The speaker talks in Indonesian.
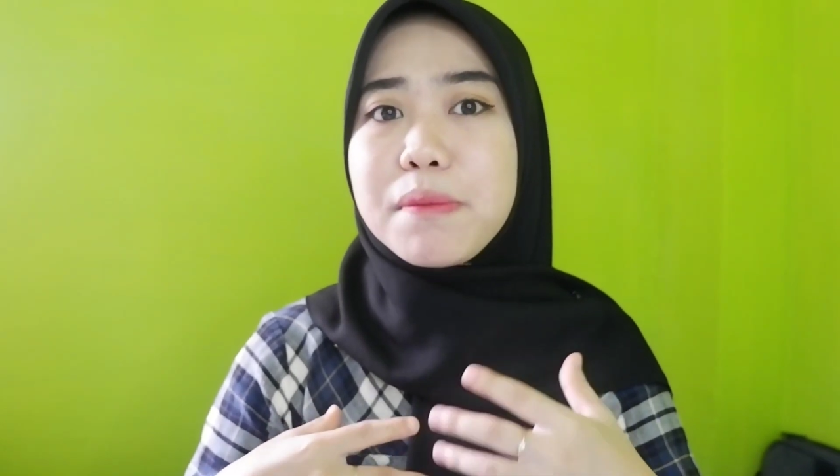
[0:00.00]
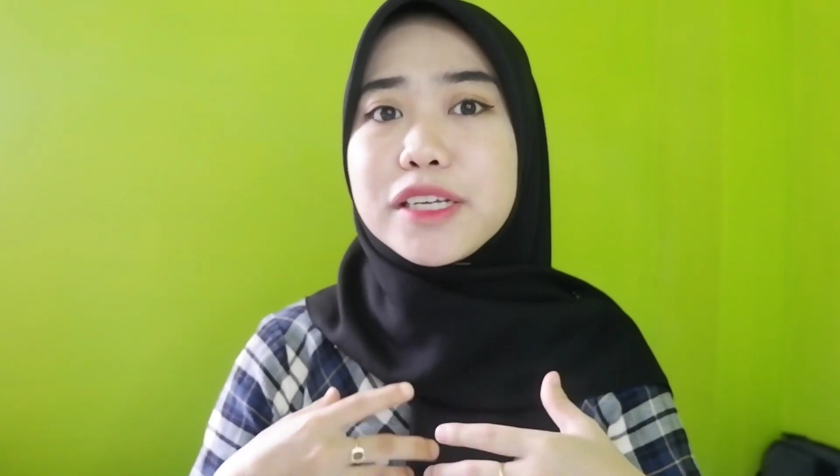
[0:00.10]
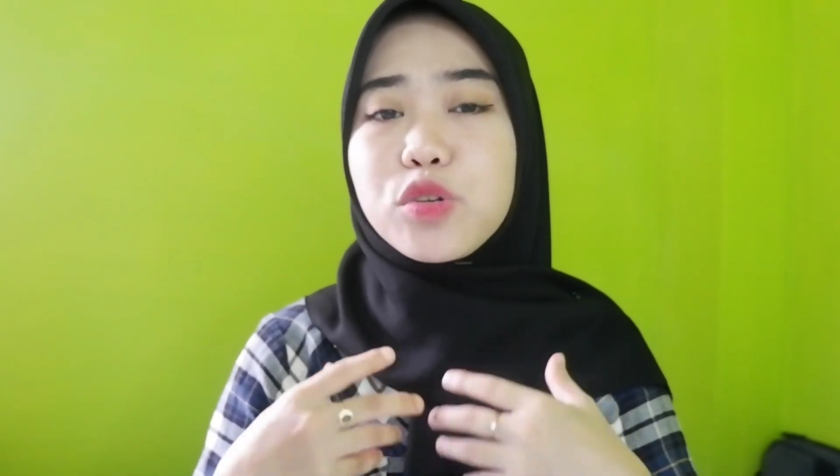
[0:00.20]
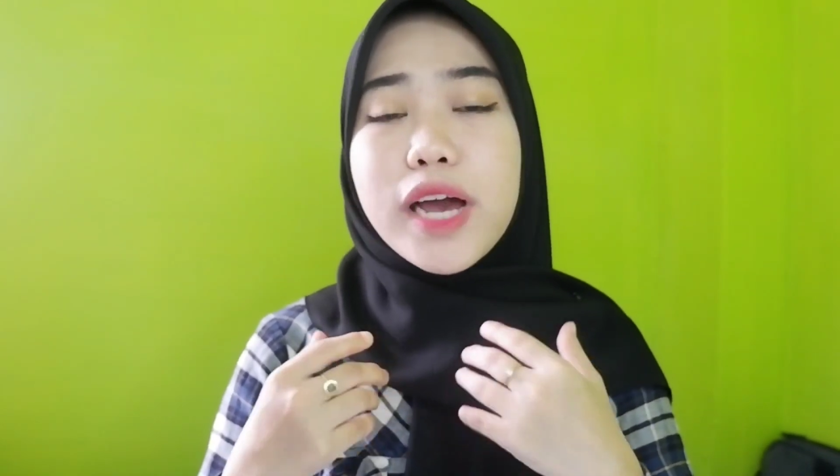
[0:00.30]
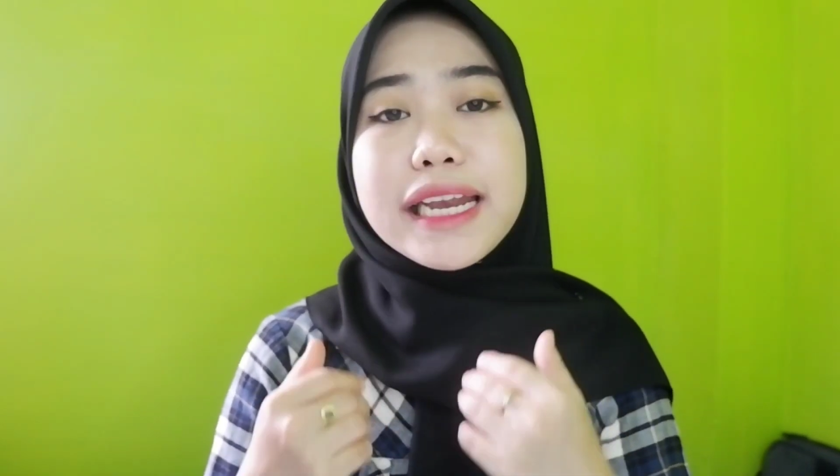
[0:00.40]

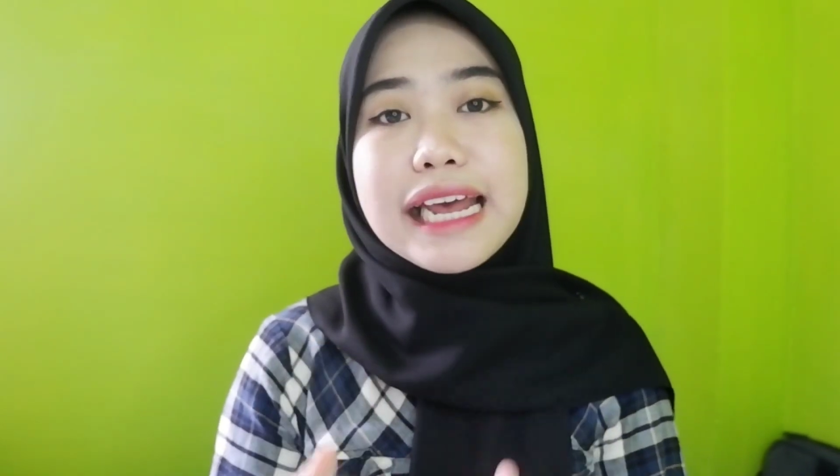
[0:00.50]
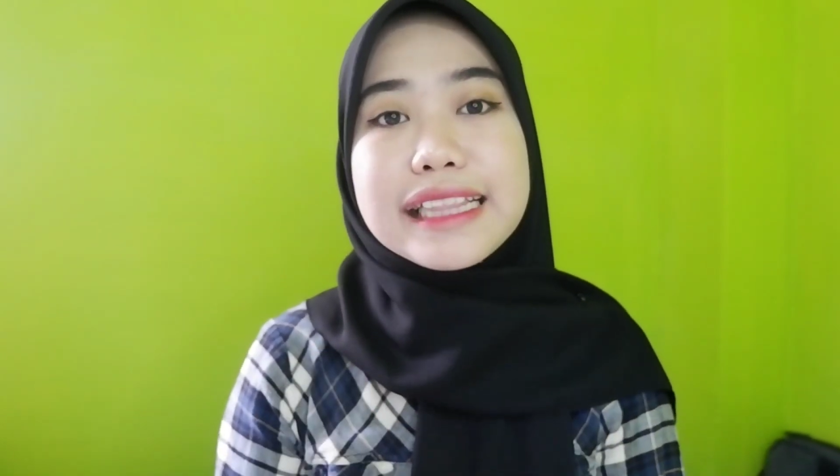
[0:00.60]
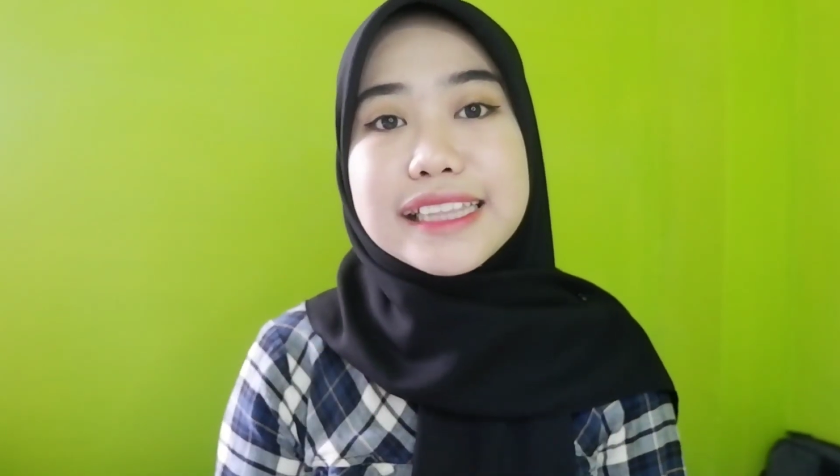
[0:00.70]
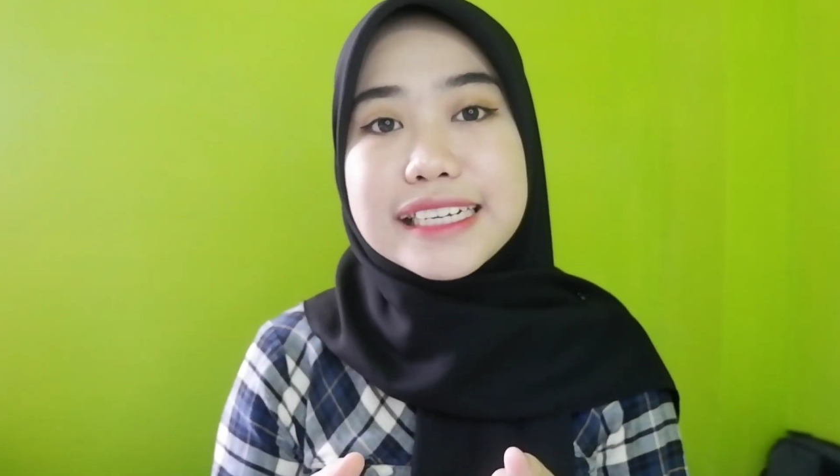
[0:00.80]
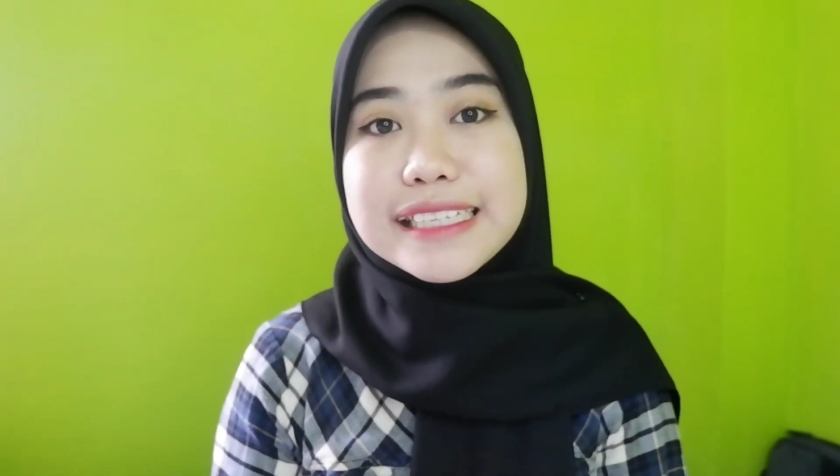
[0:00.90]
memasukkan
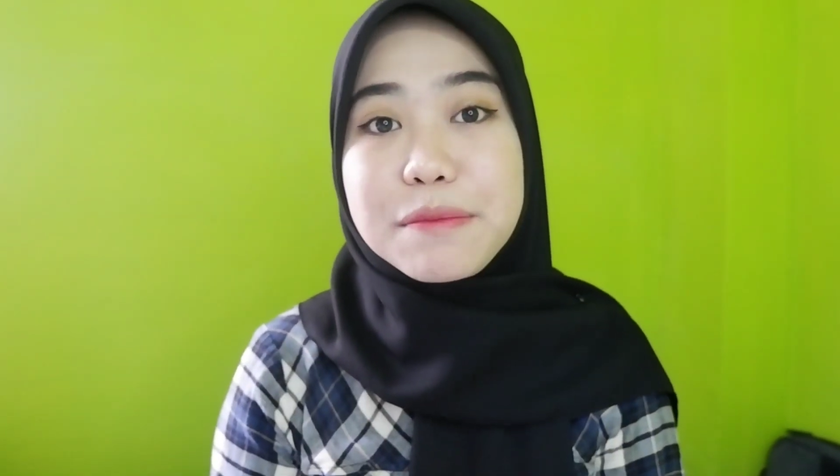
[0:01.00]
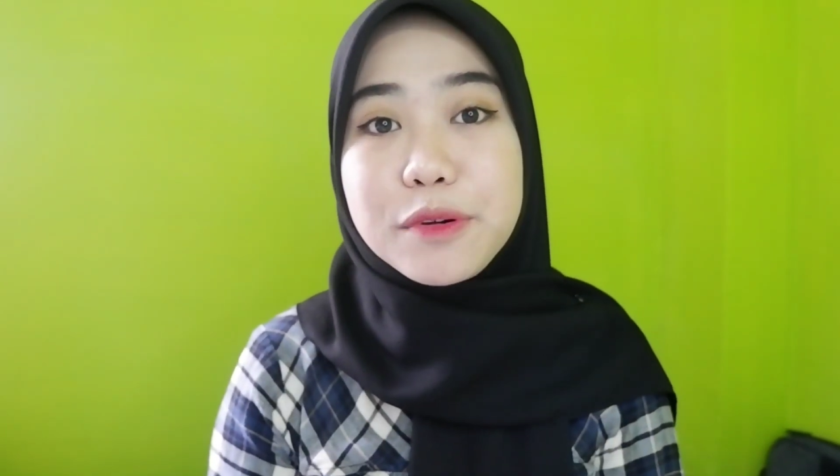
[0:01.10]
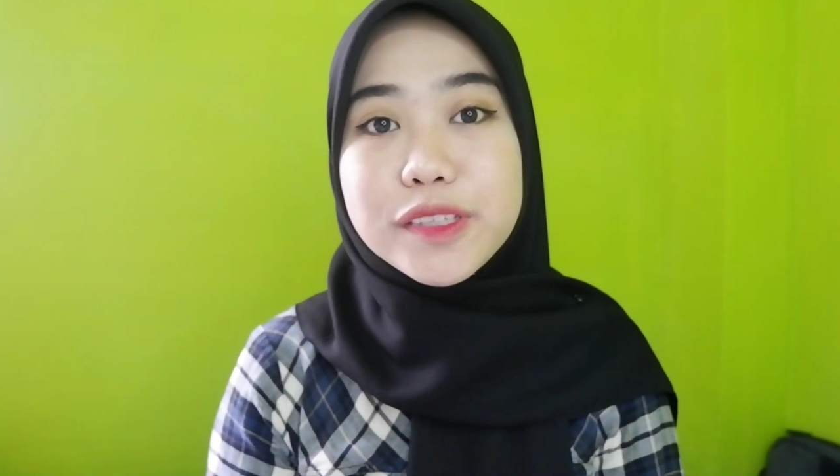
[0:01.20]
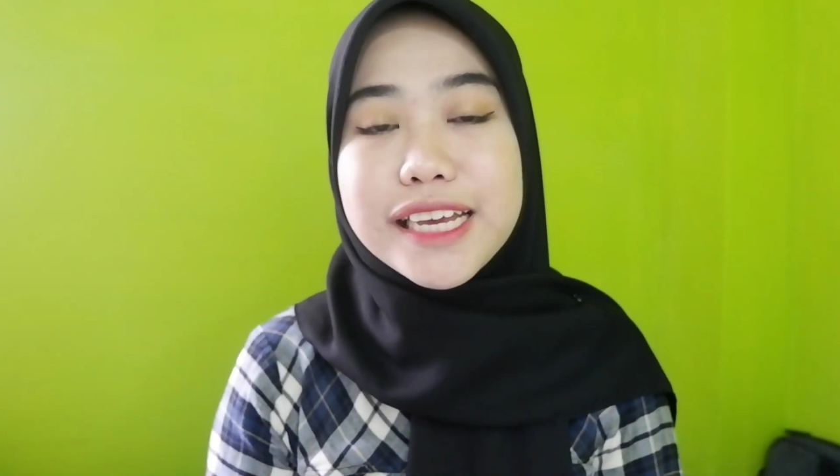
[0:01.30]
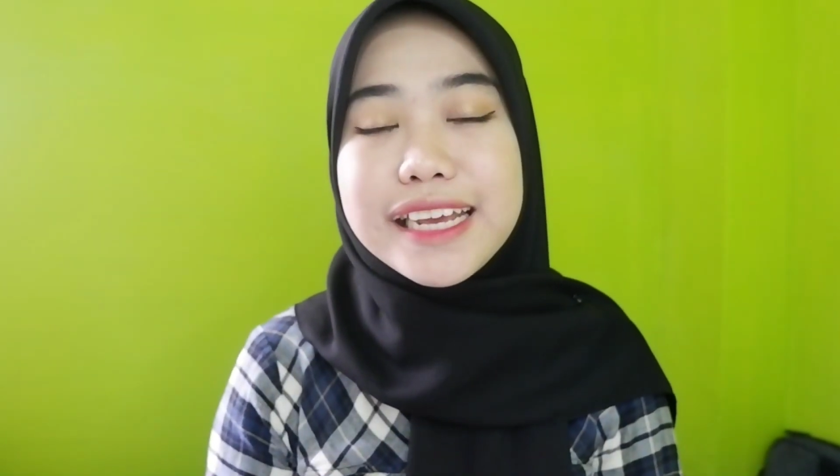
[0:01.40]
data
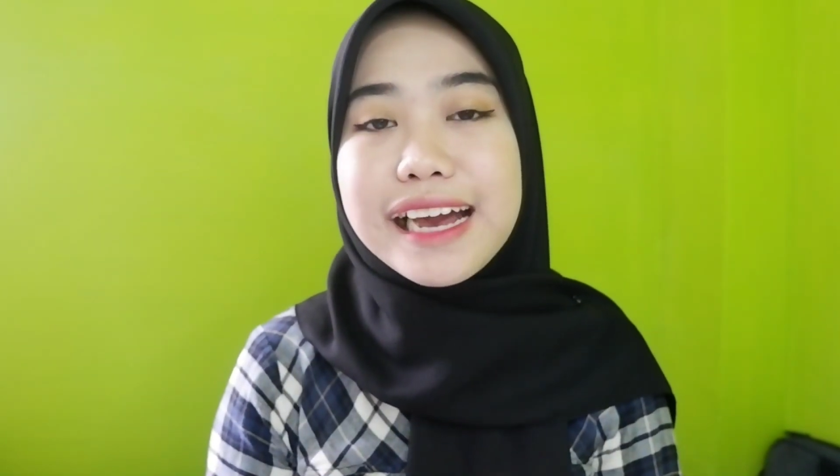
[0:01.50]
tersebut jadi